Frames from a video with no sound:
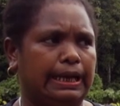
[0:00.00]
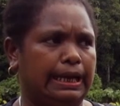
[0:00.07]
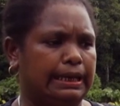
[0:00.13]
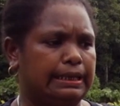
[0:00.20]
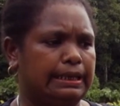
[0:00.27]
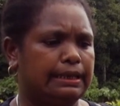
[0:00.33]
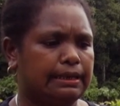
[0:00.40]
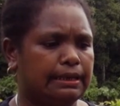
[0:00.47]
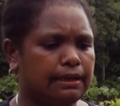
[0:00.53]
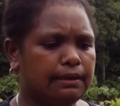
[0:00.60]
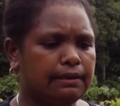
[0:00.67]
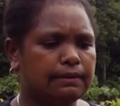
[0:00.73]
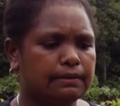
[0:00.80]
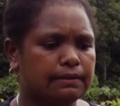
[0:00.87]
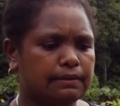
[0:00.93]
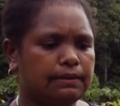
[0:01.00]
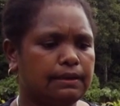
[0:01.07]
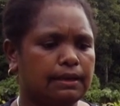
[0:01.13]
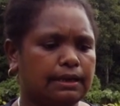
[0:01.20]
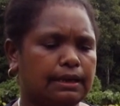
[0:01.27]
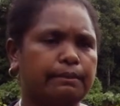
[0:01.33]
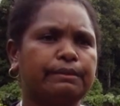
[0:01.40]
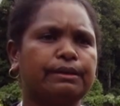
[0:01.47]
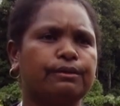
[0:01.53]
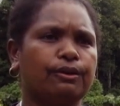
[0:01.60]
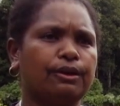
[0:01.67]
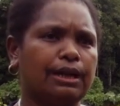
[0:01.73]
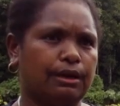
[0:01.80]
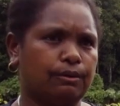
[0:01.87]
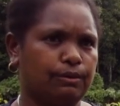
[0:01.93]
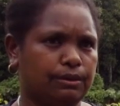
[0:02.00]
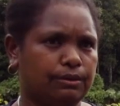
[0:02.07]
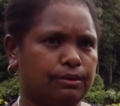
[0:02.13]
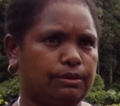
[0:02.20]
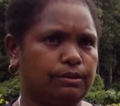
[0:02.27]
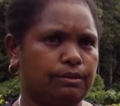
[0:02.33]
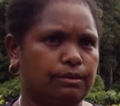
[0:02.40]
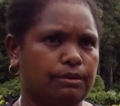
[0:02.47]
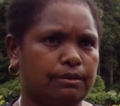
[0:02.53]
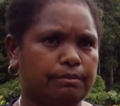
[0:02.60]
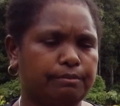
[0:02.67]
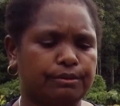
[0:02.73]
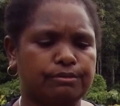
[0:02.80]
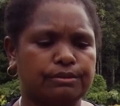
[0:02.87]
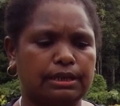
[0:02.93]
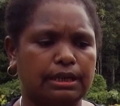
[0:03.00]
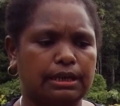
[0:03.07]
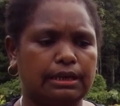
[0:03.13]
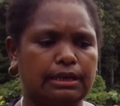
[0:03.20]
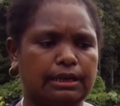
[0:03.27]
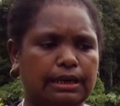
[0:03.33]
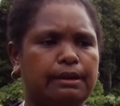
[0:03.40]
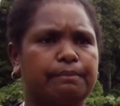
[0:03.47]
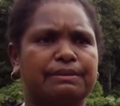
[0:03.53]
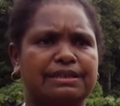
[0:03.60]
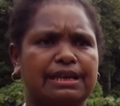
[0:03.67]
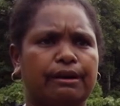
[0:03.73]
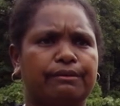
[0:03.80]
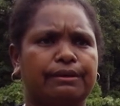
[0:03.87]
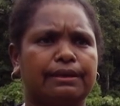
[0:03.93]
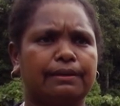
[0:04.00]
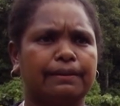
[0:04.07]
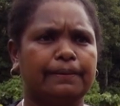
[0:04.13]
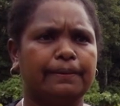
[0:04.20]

Akhirnya sudah kami tolak waktu itu perusahaan kelapa sawit.